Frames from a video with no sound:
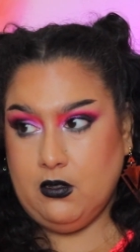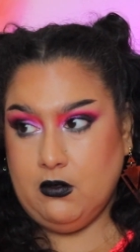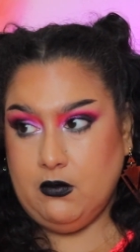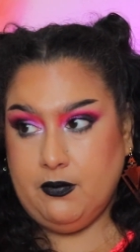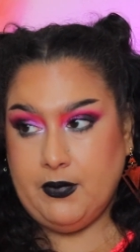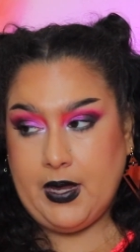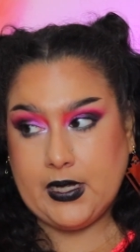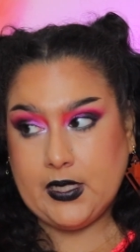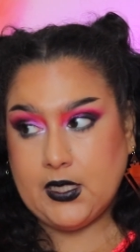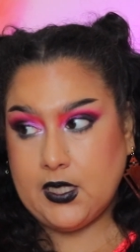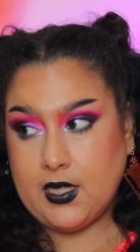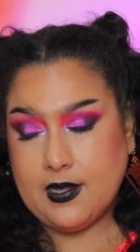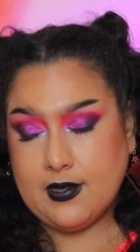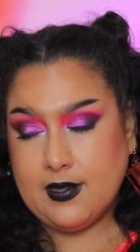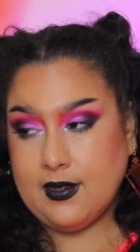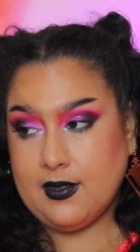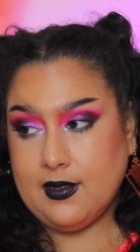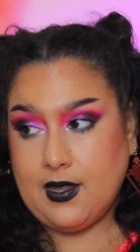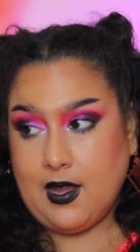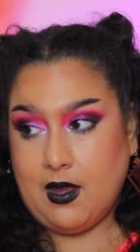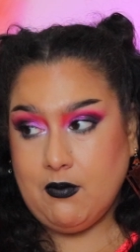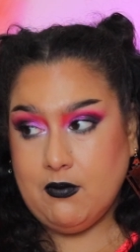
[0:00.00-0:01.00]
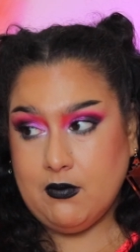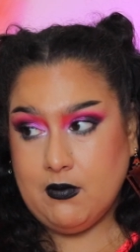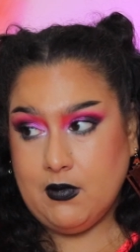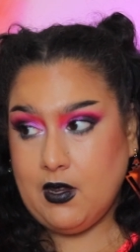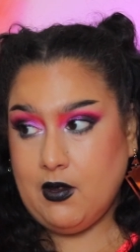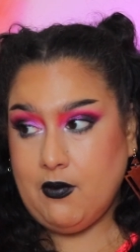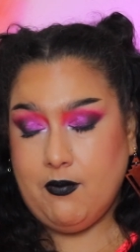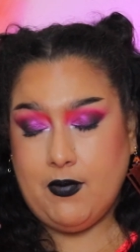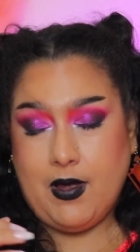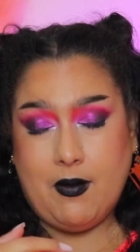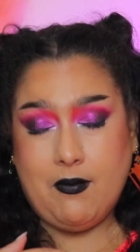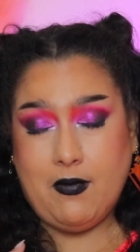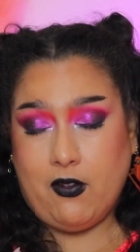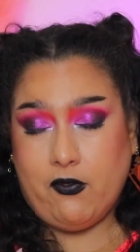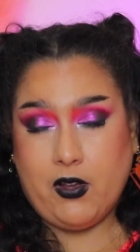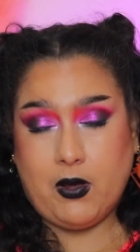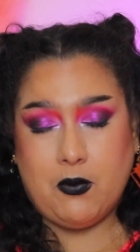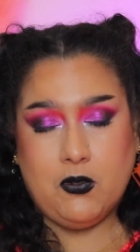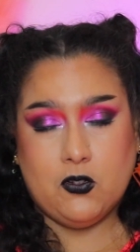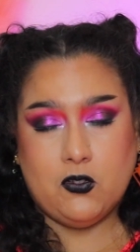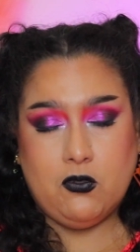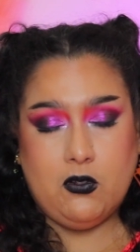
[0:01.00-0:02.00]
merci à cette dame, elle, m'a
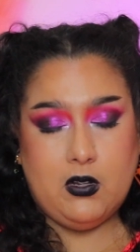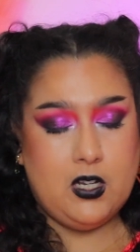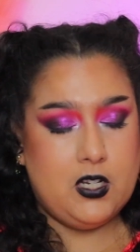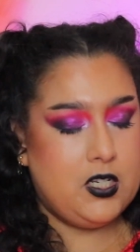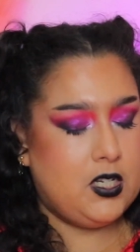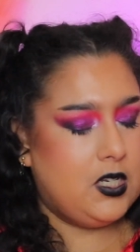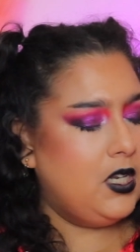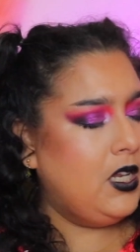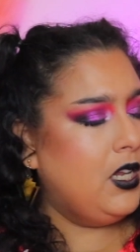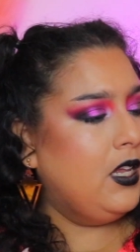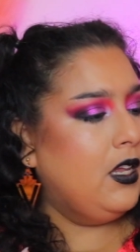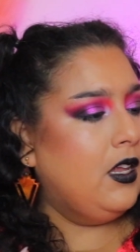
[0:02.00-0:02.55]
vraiment soulagée.